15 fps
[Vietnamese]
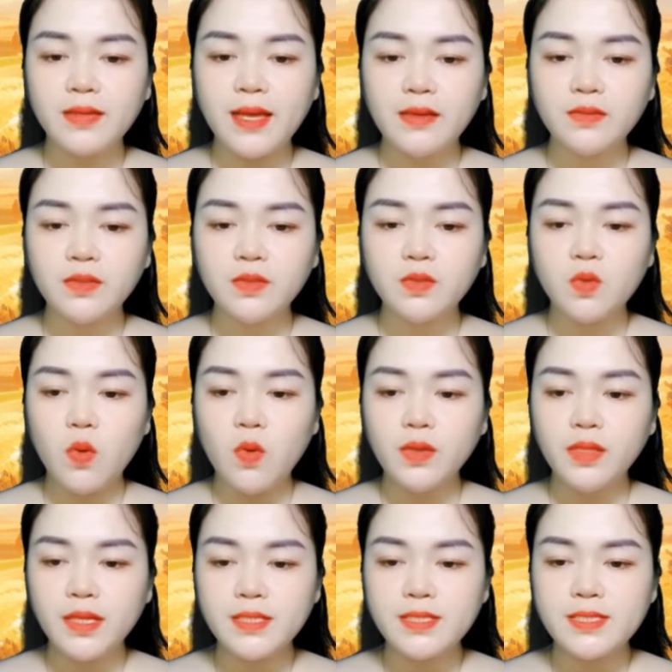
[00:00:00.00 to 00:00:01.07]
Nhạc Đình quay
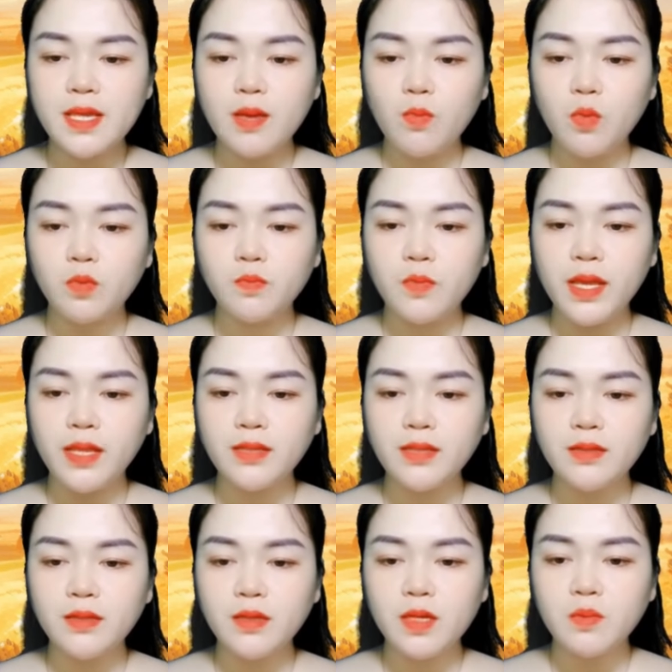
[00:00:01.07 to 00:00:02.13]
đầu nhìn cô rồi
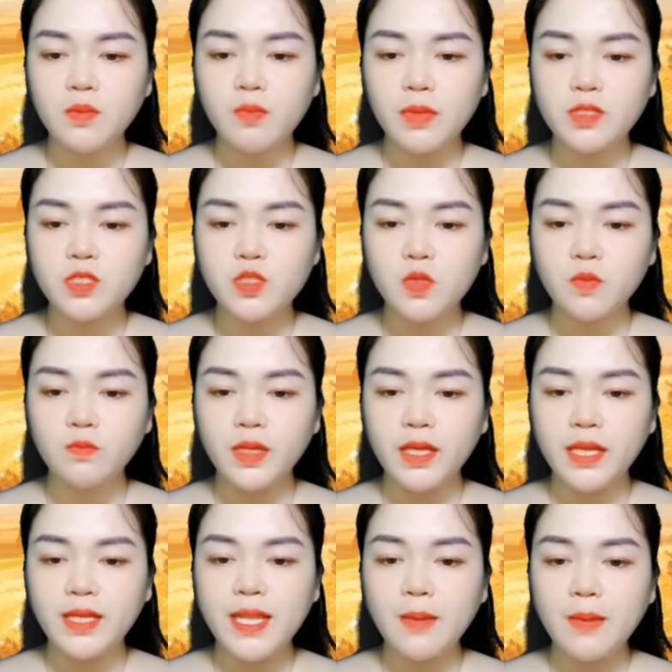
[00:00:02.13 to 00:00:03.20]
đột nhiên bật cười,
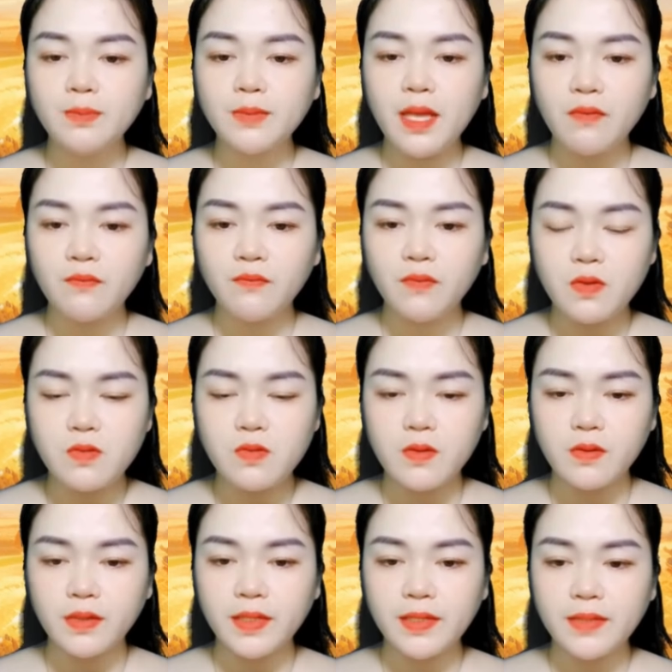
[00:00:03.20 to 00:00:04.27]
bởi vì cô
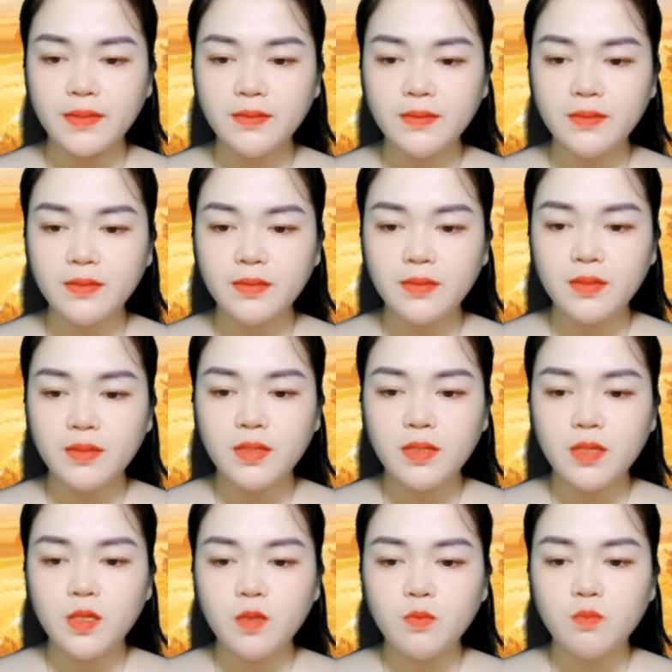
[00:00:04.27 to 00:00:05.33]
khóc trông thảm thiết
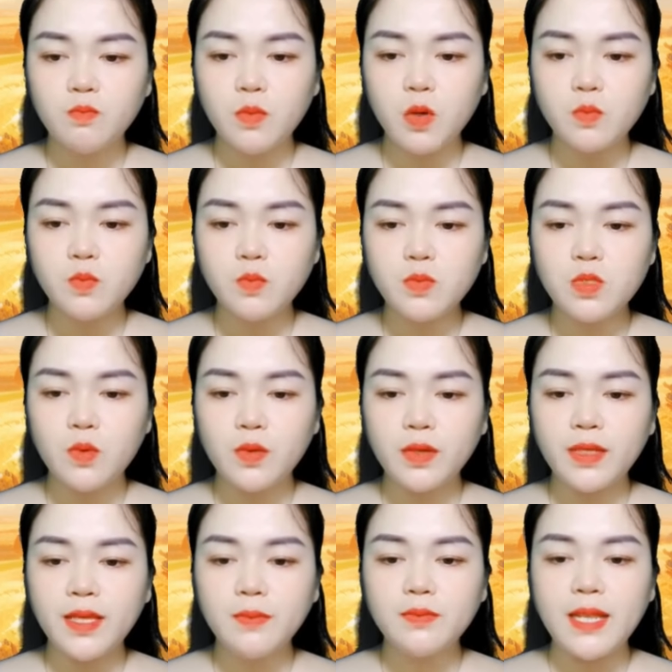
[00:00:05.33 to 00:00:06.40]
quá.
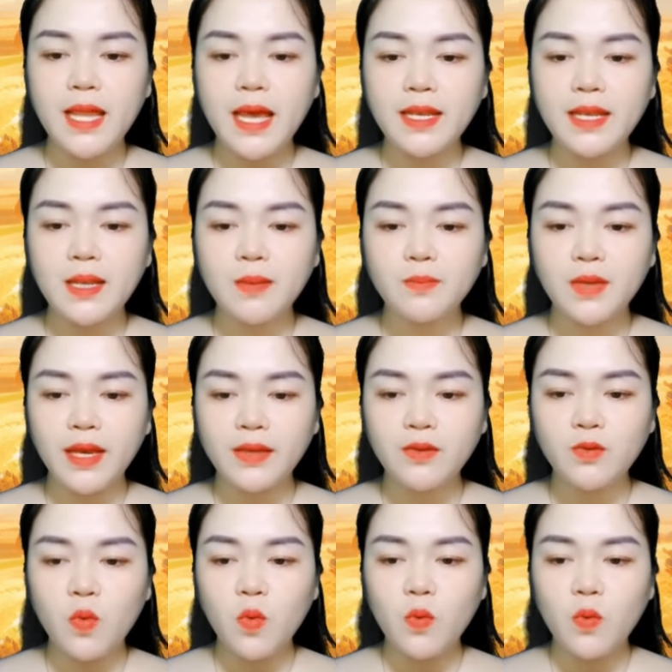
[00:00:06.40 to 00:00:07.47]
Khương Thư Ly,
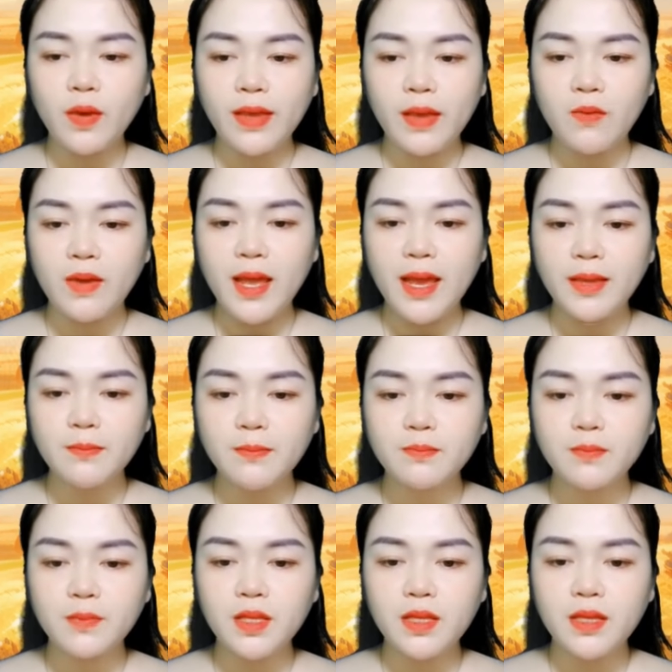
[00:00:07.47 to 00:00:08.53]
lau nước mũi đi.
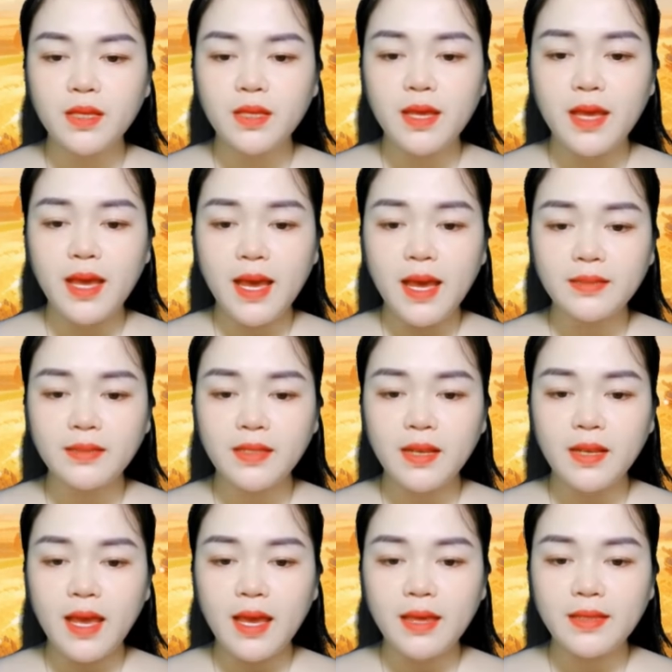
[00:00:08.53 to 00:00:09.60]
Bảo mẫu
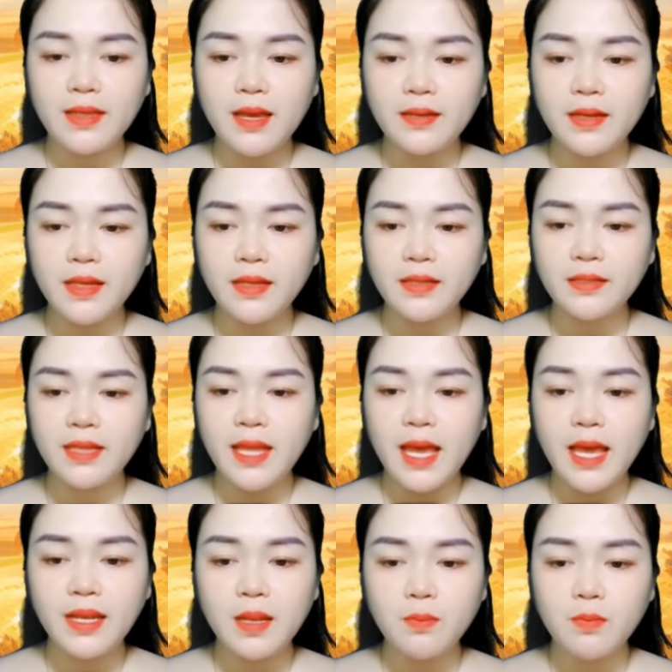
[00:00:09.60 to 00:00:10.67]
nhà anh không chỉ đổi
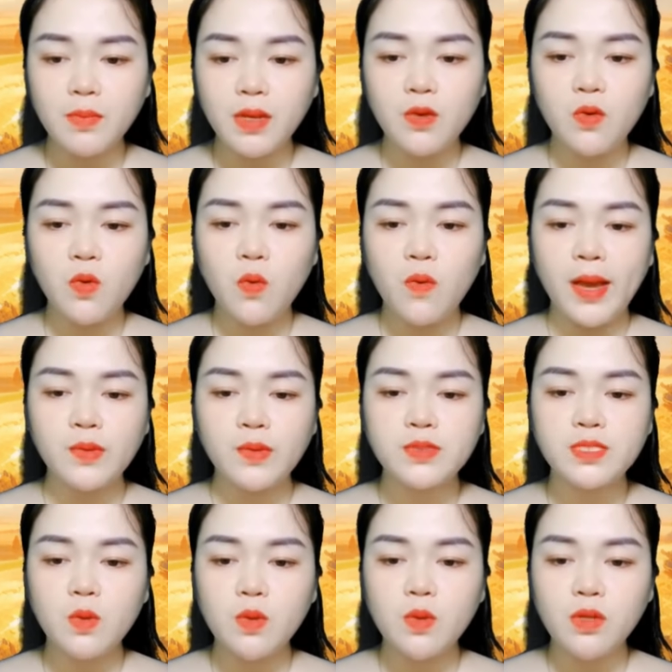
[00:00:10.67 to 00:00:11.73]
sữa của anh
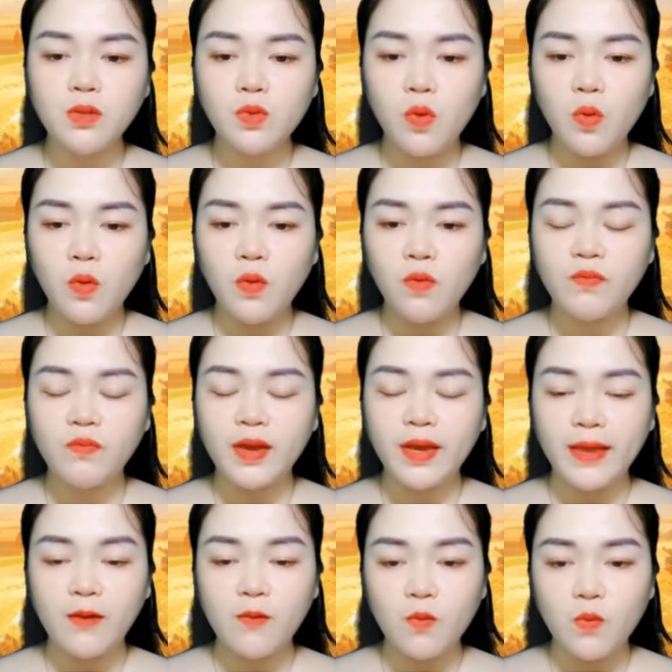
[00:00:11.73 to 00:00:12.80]
mà còn lấy trộm cả
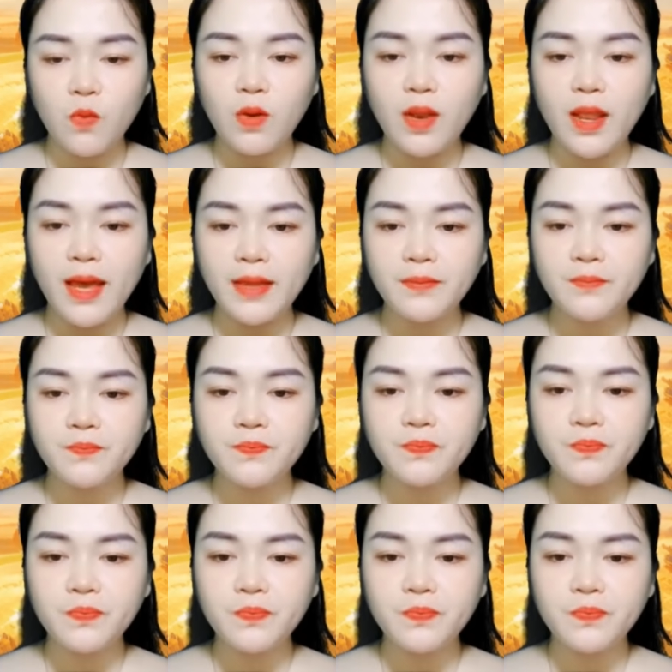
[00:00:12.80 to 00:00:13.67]
những đồ bổ đắt tiền